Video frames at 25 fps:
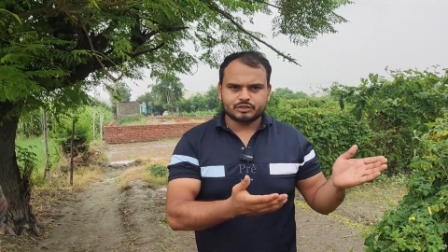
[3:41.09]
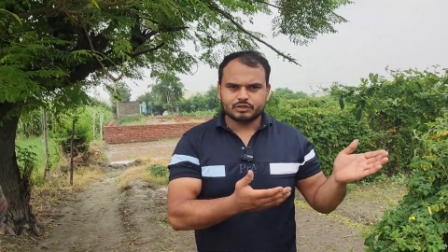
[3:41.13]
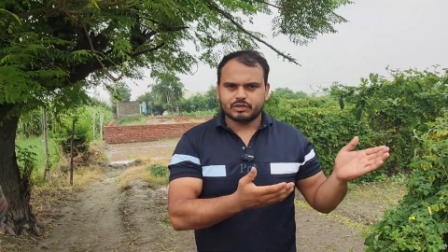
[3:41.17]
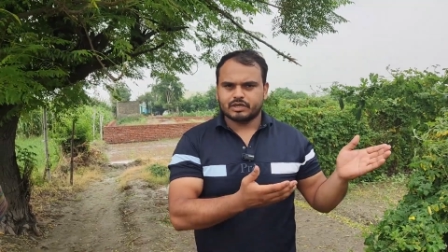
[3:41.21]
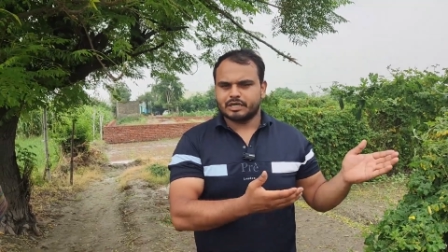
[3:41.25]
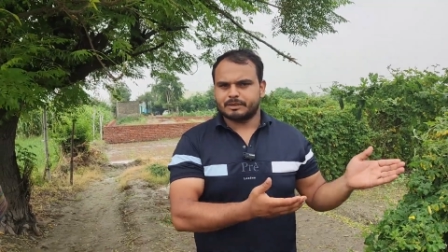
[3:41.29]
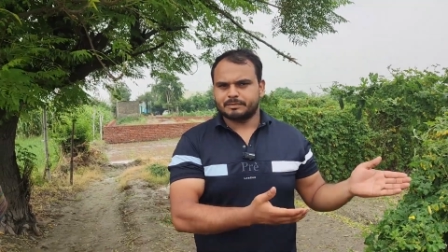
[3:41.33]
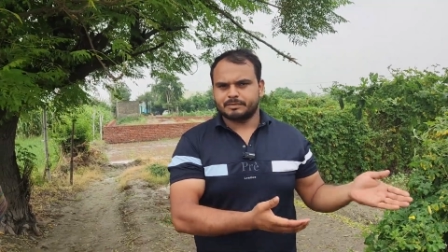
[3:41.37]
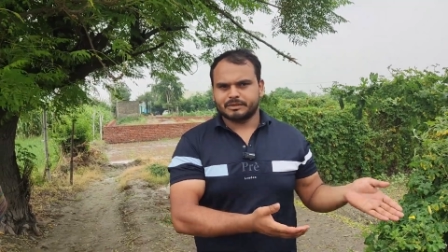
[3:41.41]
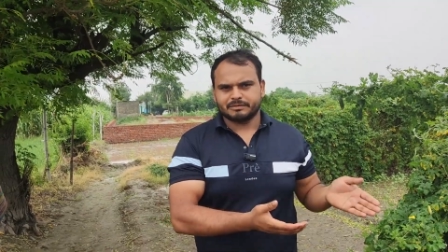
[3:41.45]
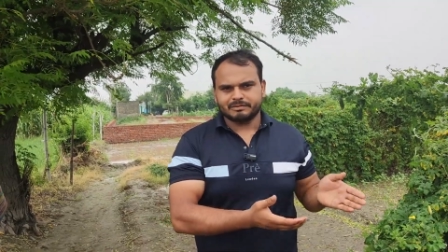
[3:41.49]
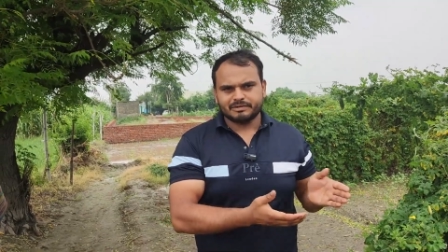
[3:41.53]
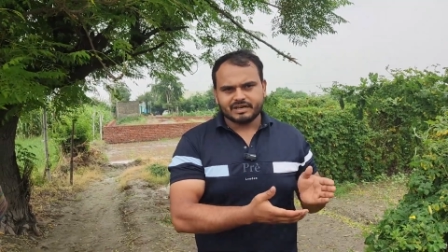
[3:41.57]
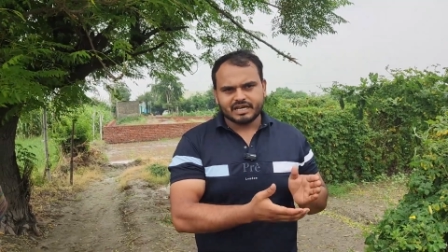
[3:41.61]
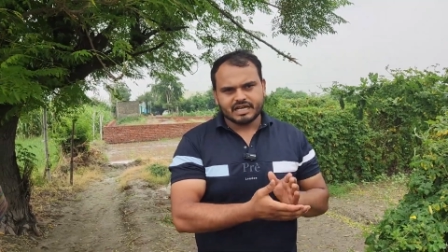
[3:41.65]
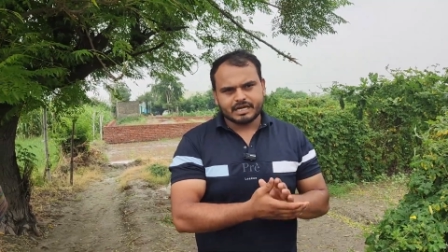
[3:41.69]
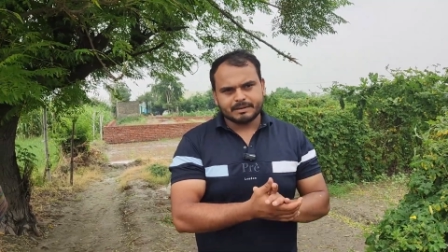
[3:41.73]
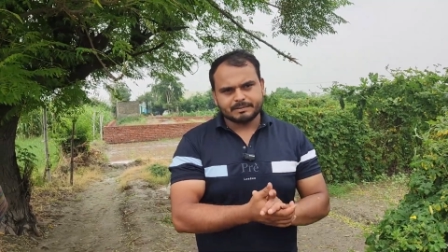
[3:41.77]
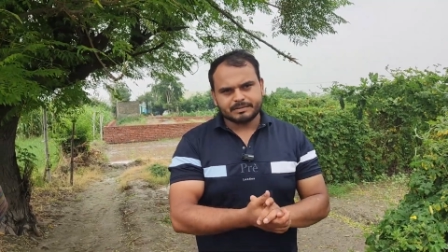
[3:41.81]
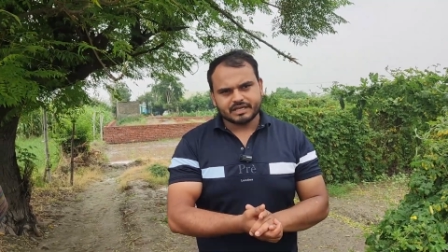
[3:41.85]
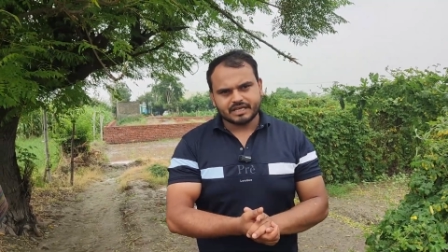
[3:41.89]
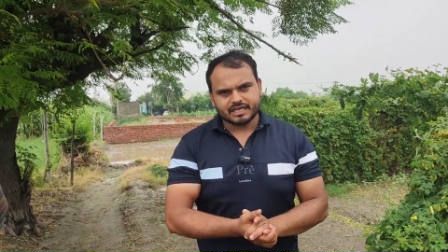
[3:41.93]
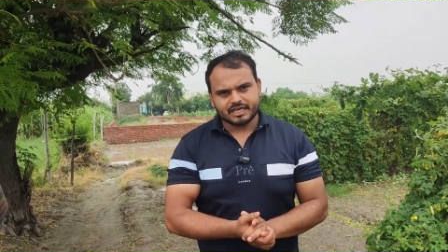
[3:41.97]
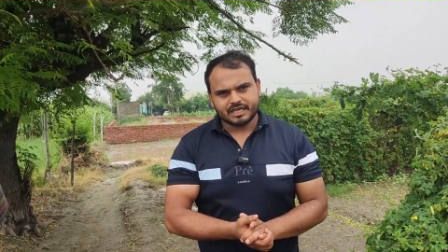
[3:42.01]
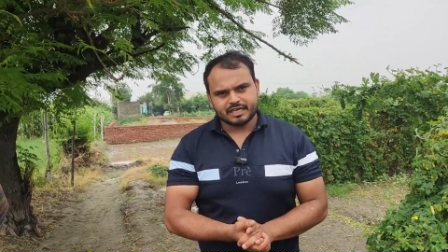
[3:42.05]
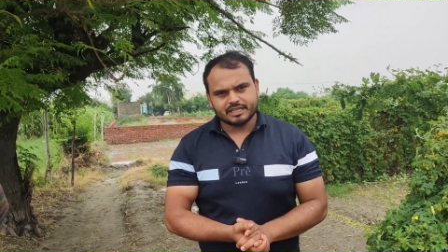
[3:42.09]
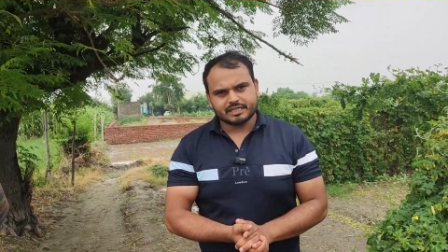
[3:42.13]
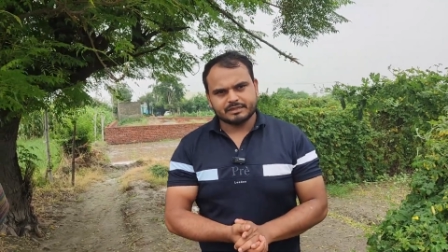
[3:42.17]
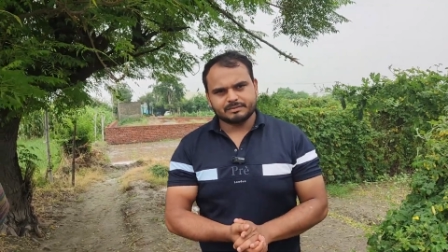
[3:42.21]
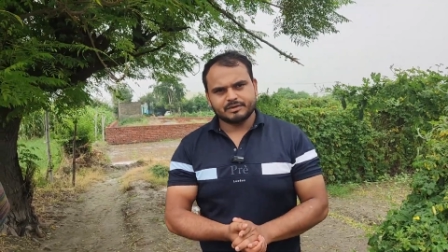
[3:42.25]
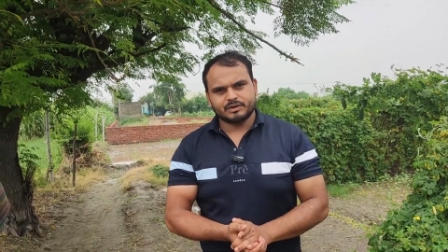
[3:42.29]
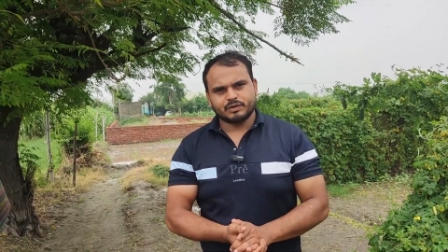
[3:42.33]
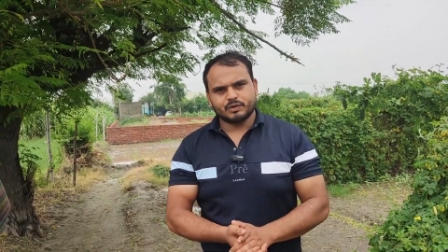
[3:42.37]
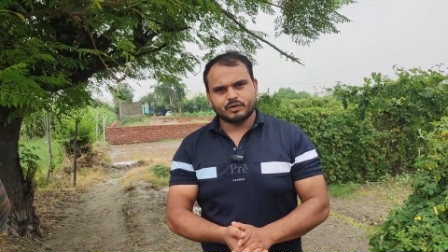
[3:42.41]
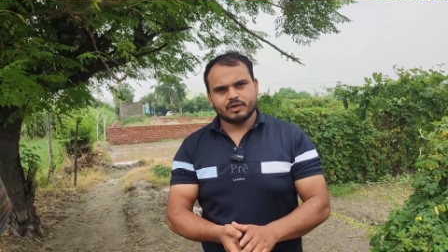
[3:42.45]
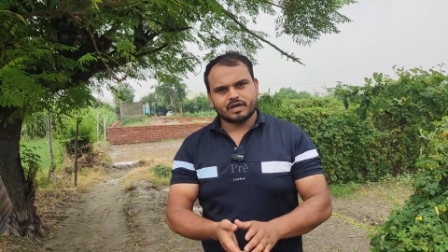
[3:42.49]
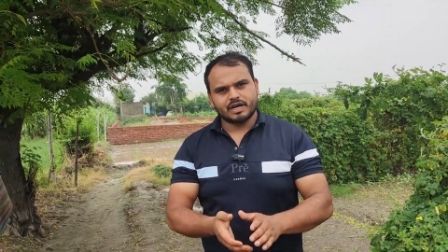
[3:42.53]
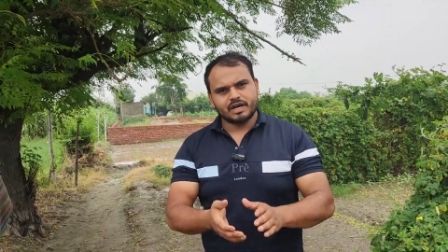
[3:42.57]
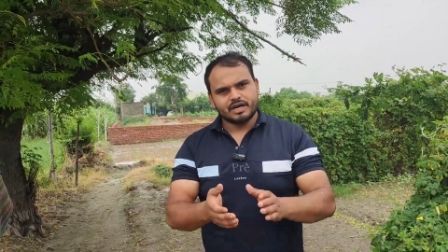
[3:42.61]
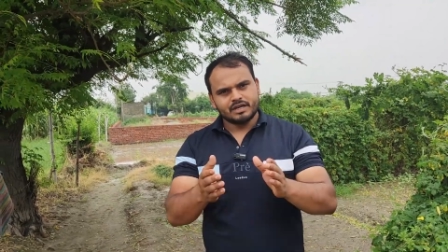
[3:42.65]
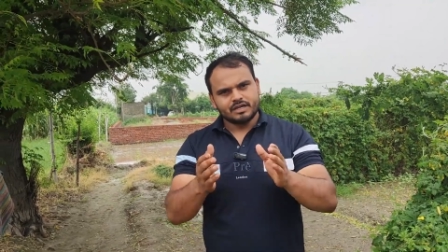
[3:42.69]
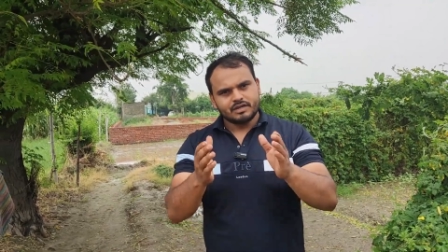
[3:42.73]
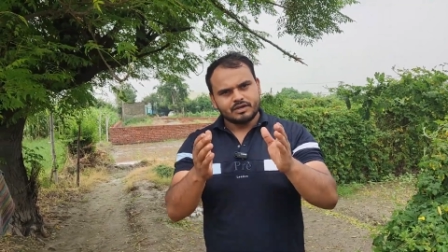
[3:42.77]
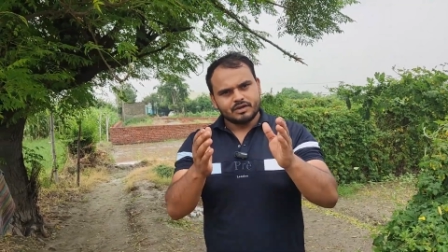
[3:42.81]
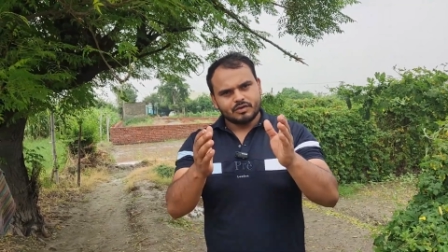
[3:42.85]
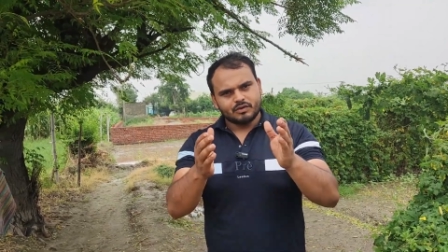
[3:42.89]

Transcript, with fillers: जो खरपतवार आपके खेत में होगा